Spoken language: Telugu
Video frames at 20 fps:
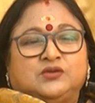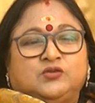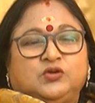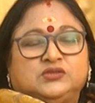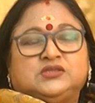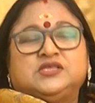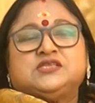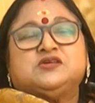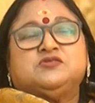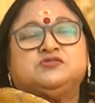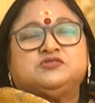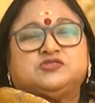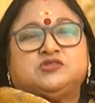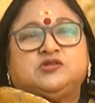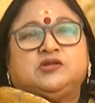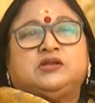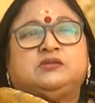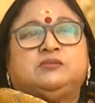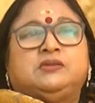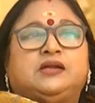కొత్త
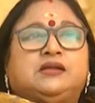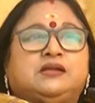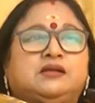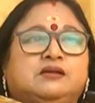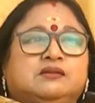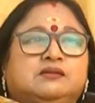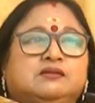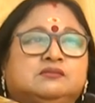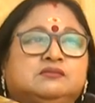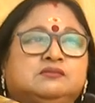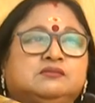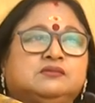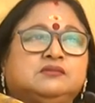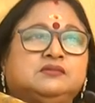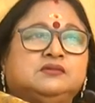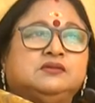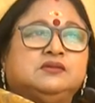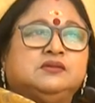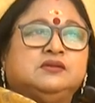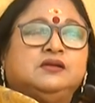సంవత్సరం అనమాట
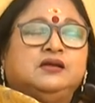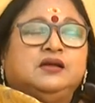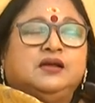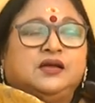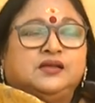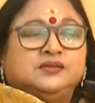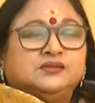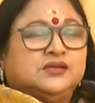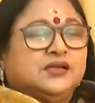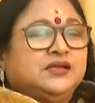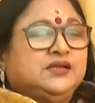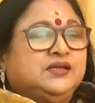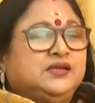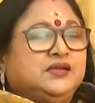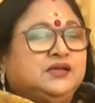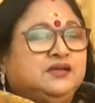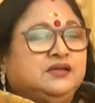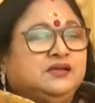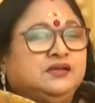అందుకని